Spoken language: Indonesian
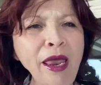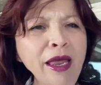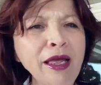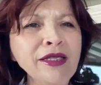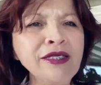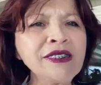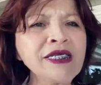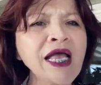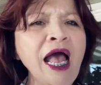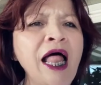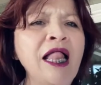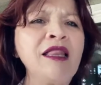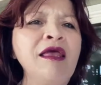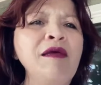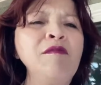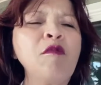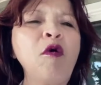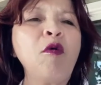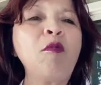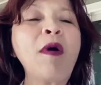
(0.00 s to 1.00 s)
sekali
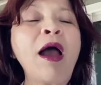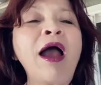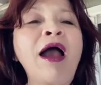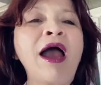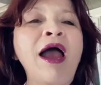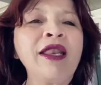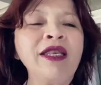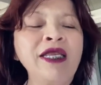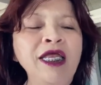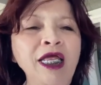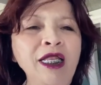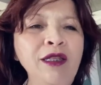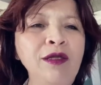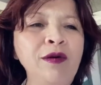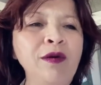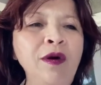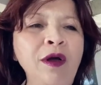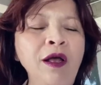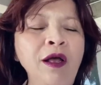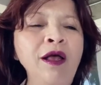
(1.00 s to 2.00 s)
mau makan
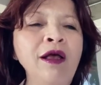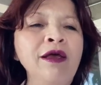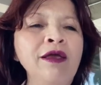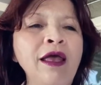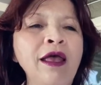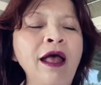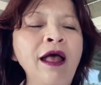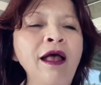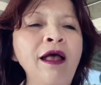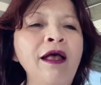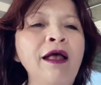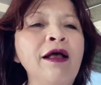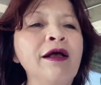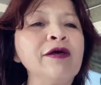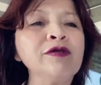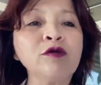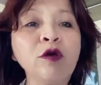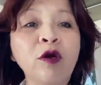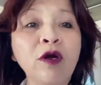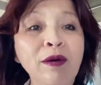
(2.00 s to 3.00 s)
itu ya.
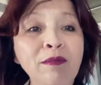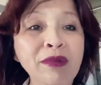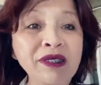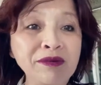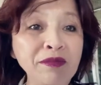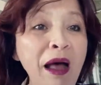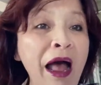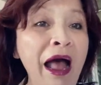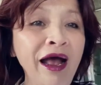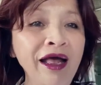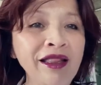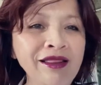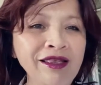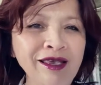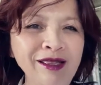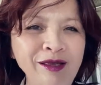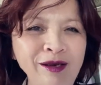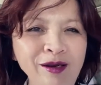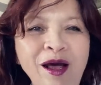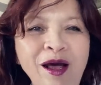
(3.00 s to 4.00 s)
So gemes banget
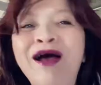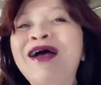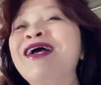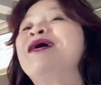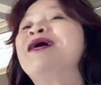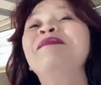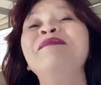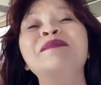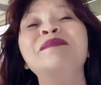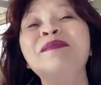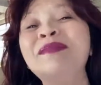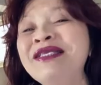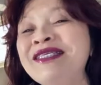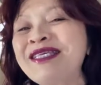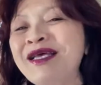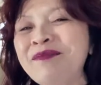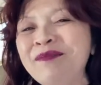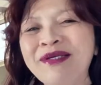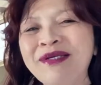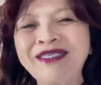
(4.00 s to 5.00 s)
gitu loh. Gemes,
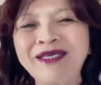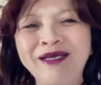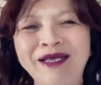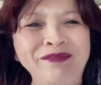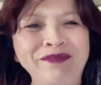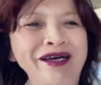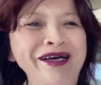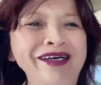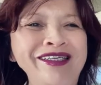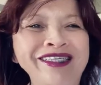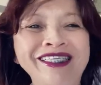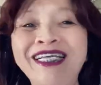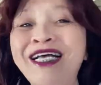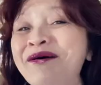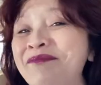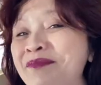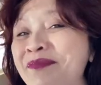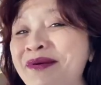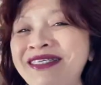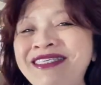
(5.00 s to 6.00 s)
gemes, gemes,
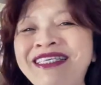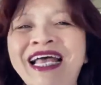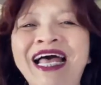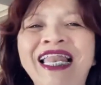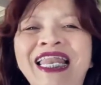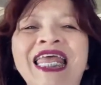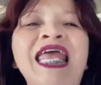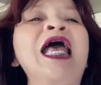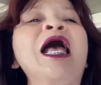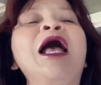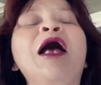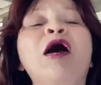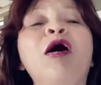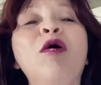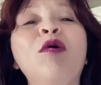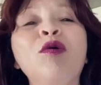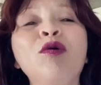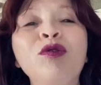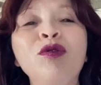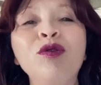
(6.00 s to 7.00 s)
gemes sekali
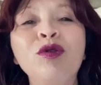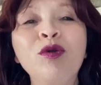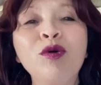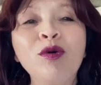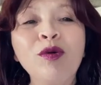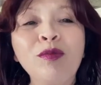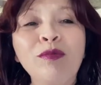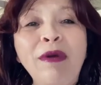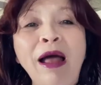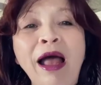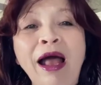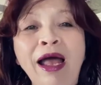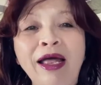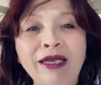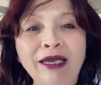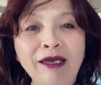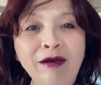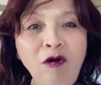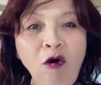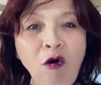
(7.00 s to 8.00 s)
untuk makan
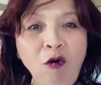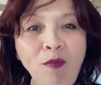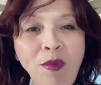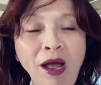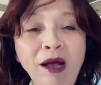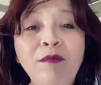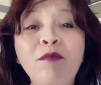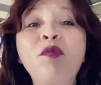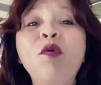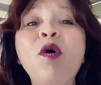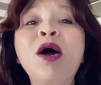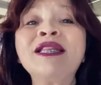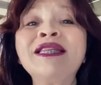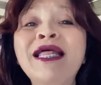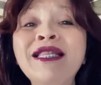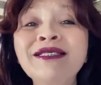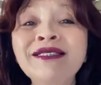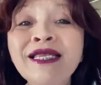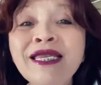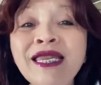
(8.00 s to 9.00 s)
ini opak
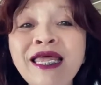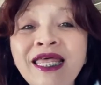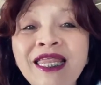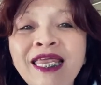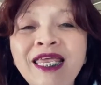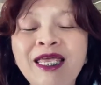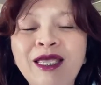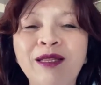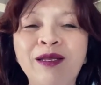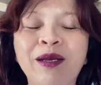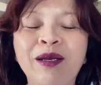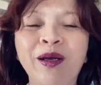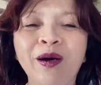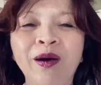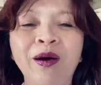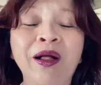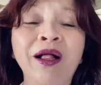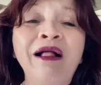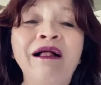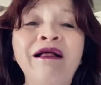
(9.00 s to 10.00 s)
buatan sendiri gitu loh.
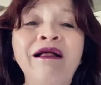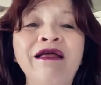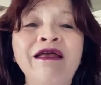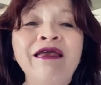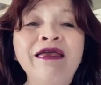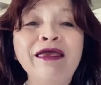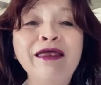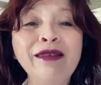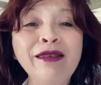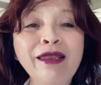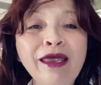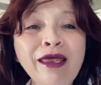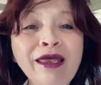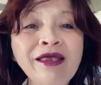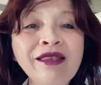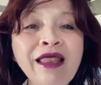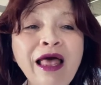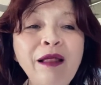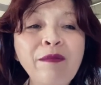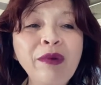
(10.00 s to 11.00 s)

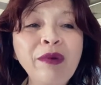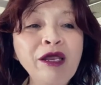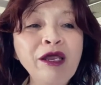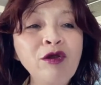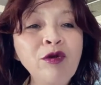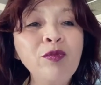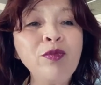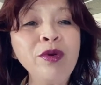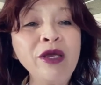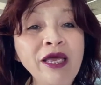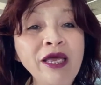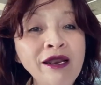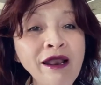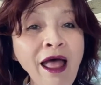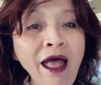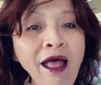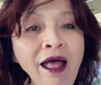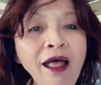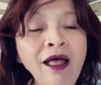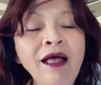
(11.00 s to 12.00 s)
Ini dalam hidup
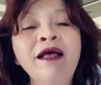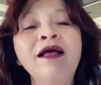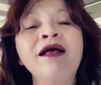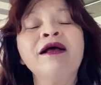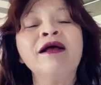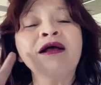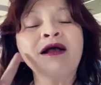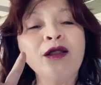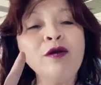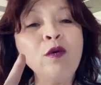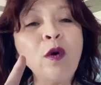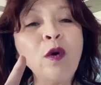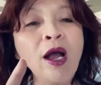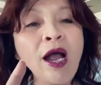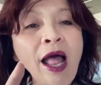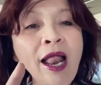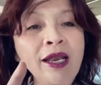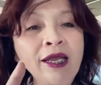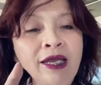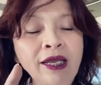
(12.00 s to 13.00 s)
Ira kedua
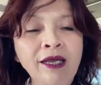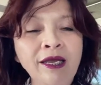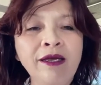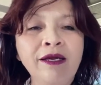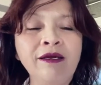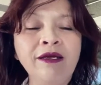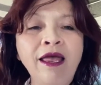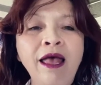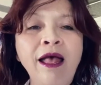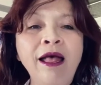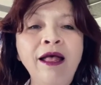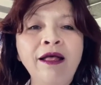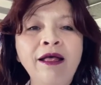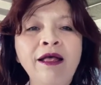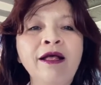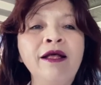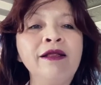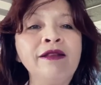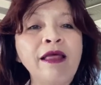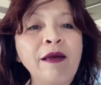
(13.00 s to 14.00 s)
kali ya.
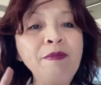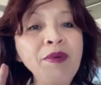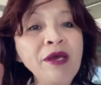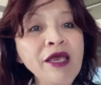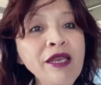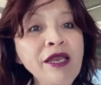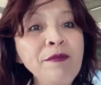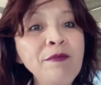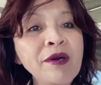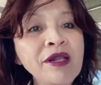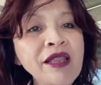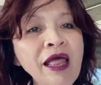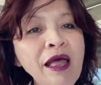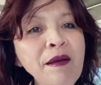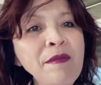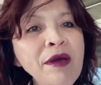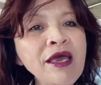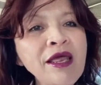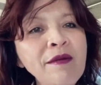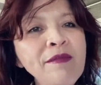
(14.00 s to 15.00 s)
Tapi ini
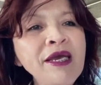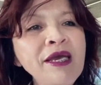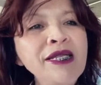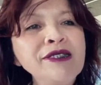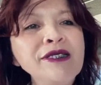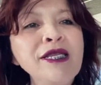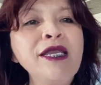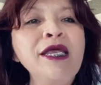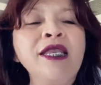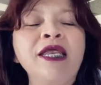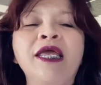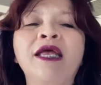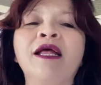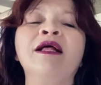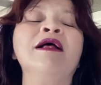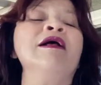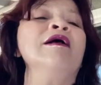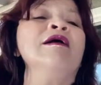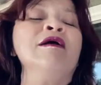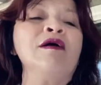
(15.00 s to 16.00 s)
pertama Ira bikin sendiri.
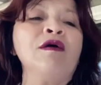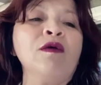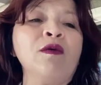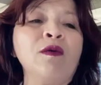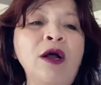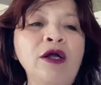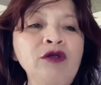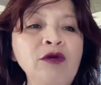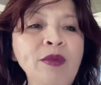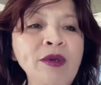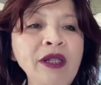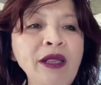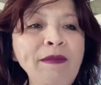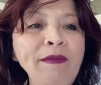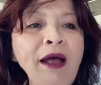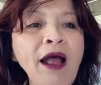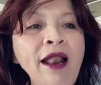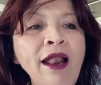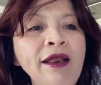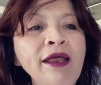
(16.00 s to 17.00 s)
Waktu
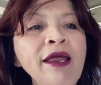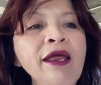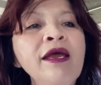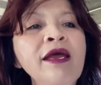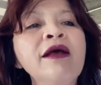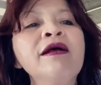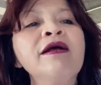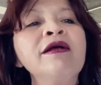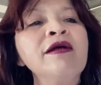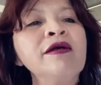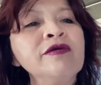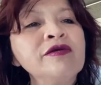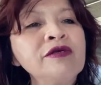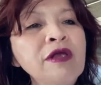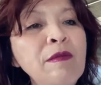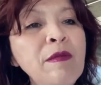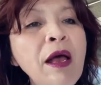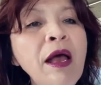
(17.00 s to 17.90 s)
pertama kali sama